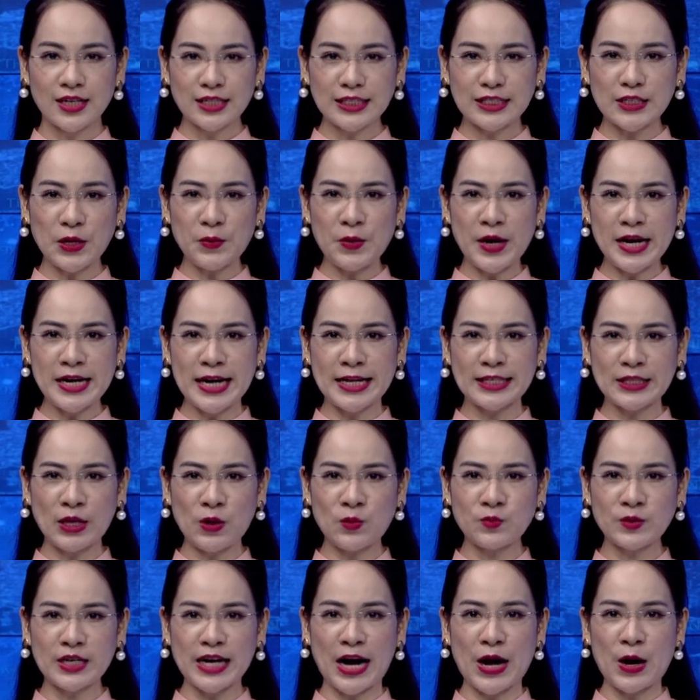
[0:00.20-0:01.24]
Sau đây là
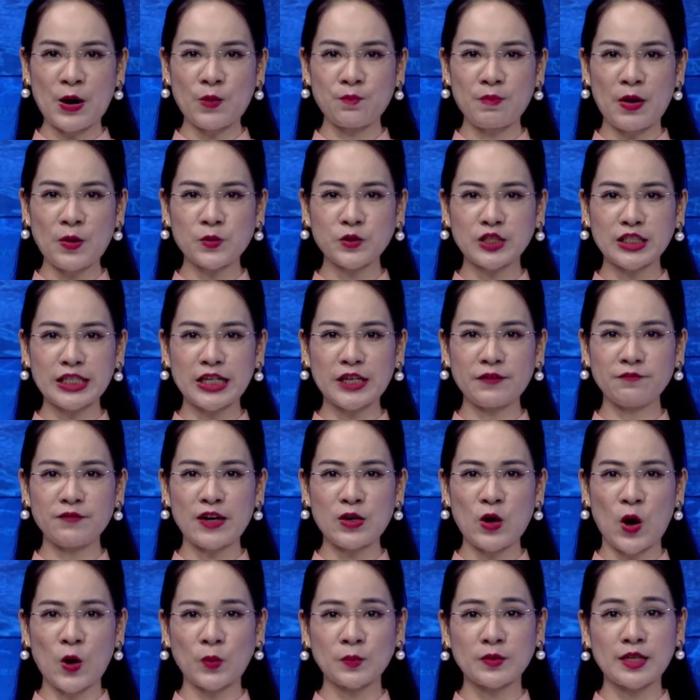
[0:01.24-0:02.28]
thông cáo báo chí phiên
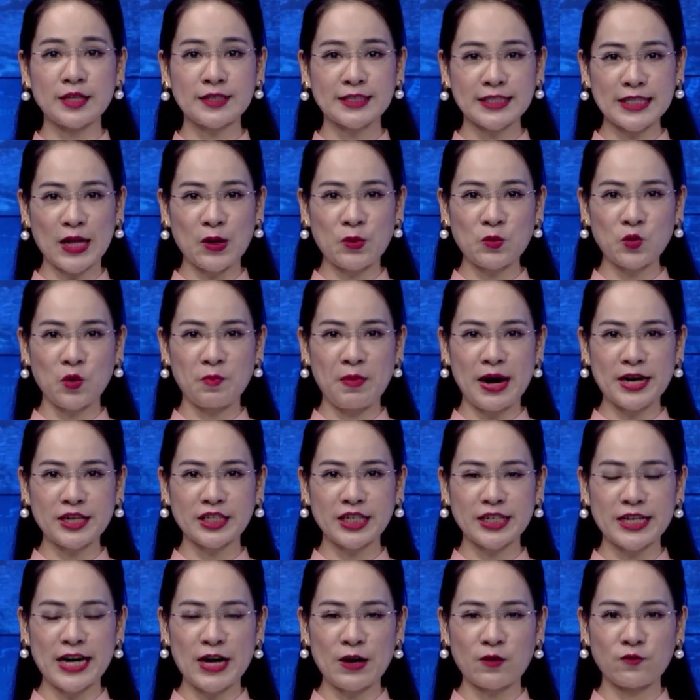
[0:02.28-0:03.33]
họp thứ 6 của Ban
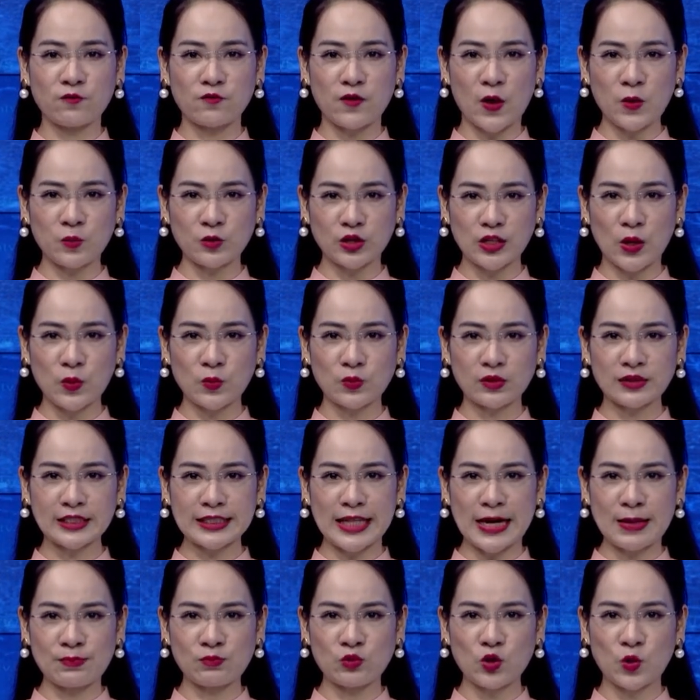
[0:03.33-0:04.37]
chỉ đạo phòng chống
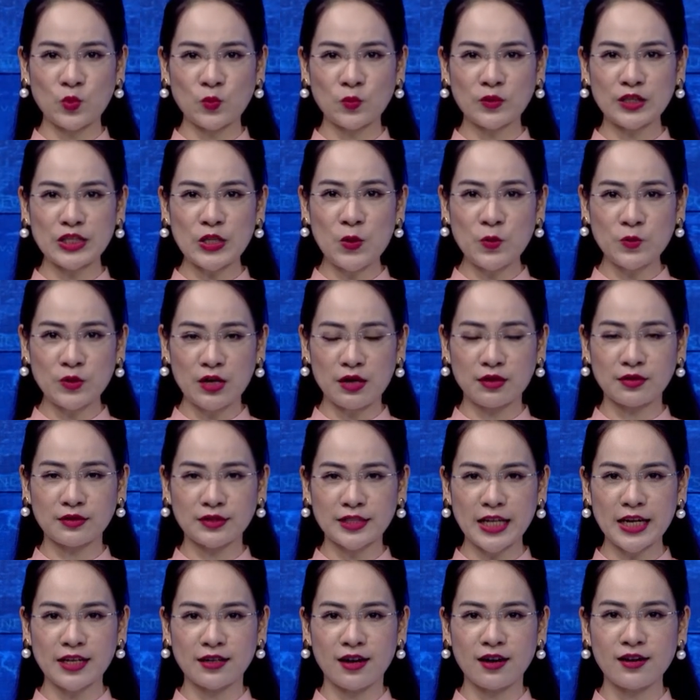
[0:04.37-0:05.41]
tham nhũng tiêu cực
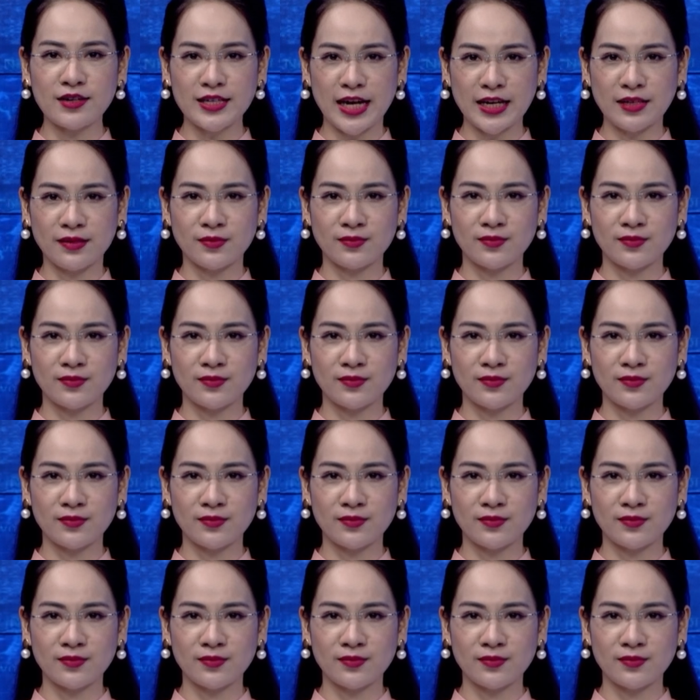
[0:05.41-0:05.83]
tỉnh Hưng Yên.